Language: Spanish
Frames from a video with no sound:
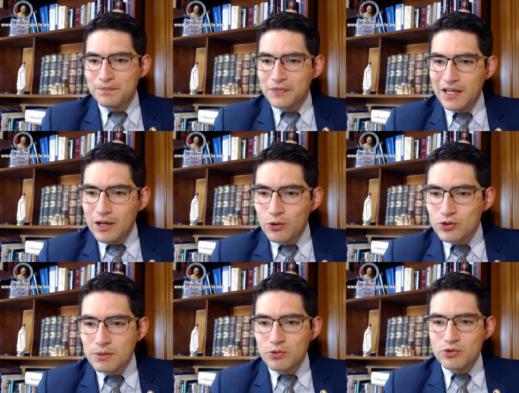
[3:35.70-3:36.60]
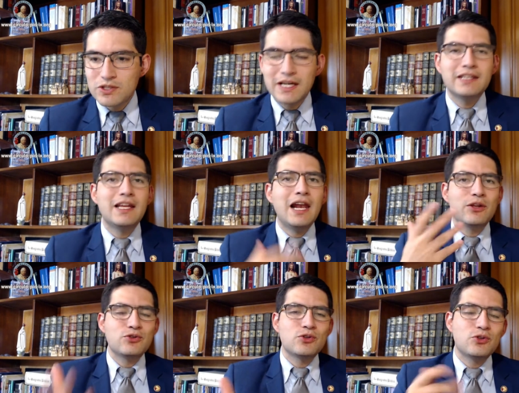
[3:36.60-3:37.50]
le gusta mucho ese canal. A
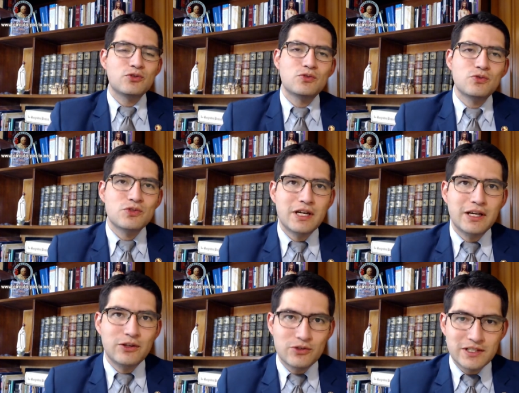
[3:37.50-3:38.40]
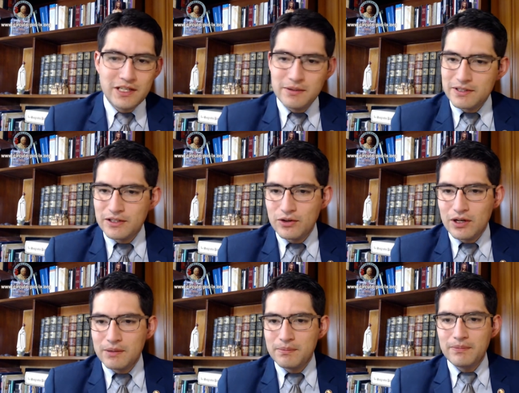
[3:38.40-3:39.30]
nosotros nos gusta que nos escriba
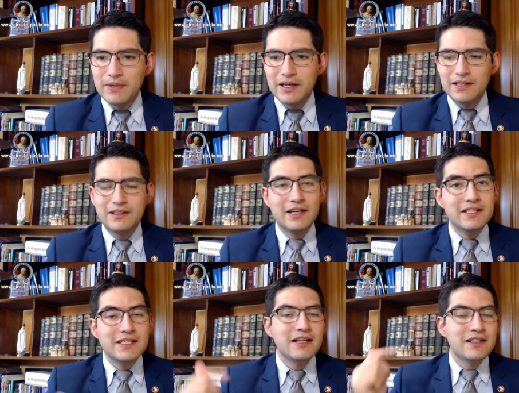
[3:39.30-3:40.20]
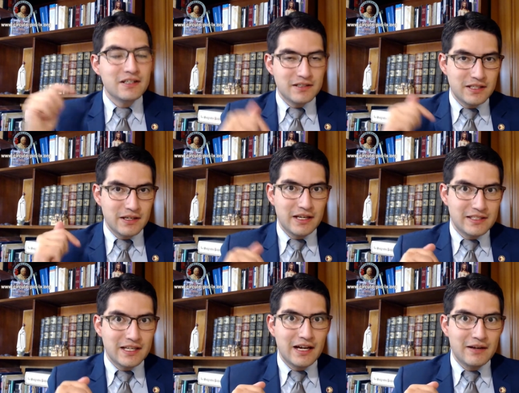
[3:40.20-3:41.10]
señora eh, Teresa. Si
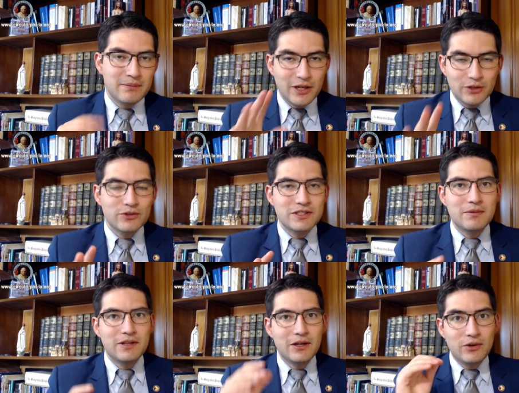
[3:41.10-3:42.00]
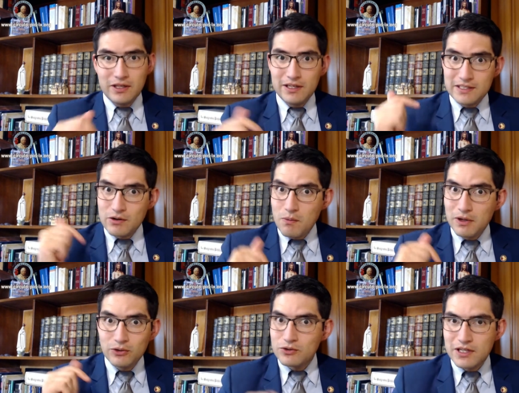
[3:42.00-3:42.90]
está viendo este video y en este
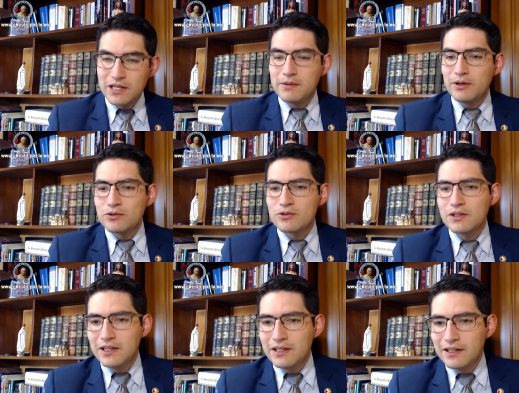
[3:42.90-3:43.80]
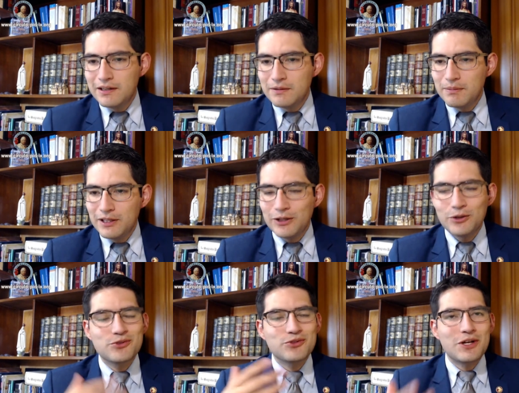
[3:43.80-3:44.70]
momento escríbanos y
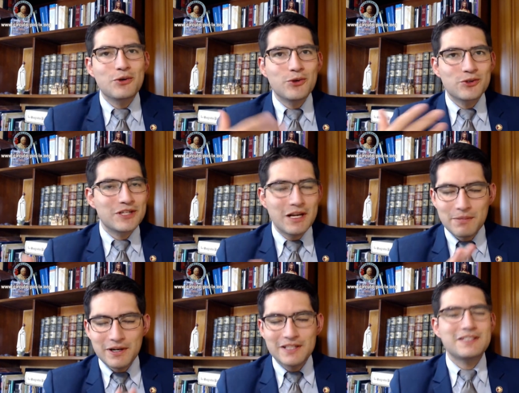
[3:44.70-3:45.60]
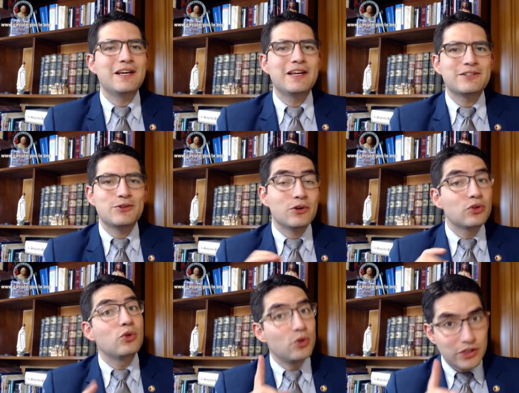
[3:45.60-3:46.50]
mándenos sus saludos, qué le parece. Eso
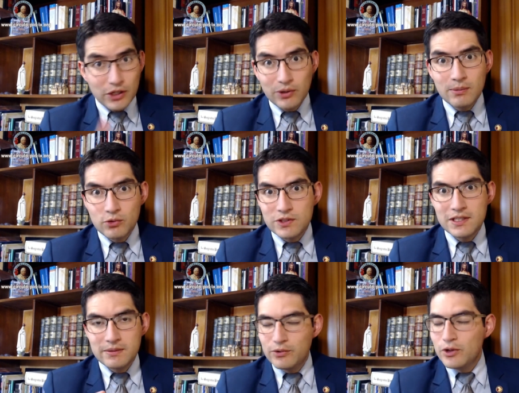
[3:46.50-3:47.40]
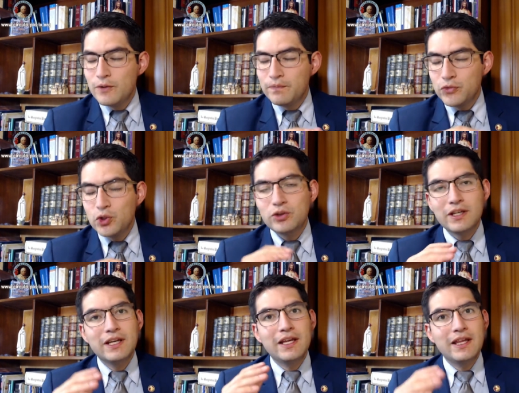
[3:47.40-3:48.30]
nos ayuda muchísimo. No
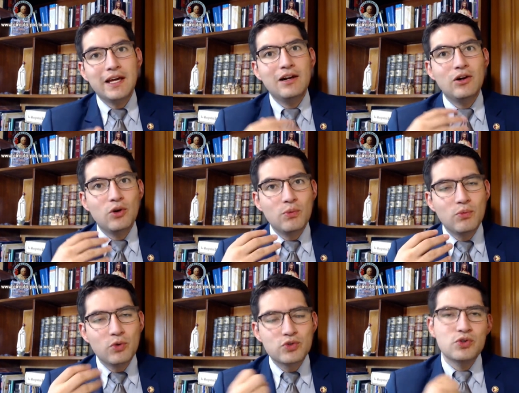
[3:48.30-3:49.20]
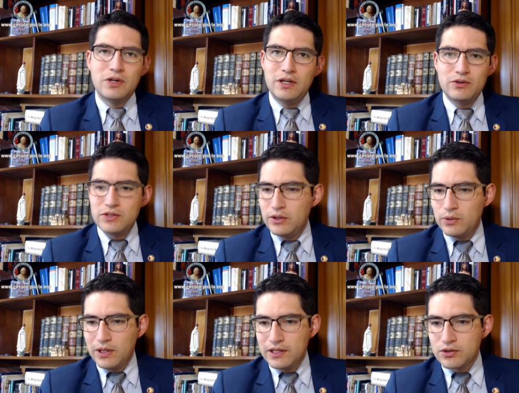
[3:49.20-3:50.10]
tienen idea lo mucho que nos
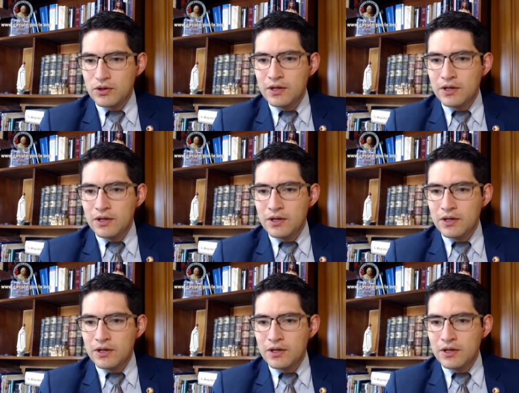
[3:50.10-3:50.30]
ayuda eso.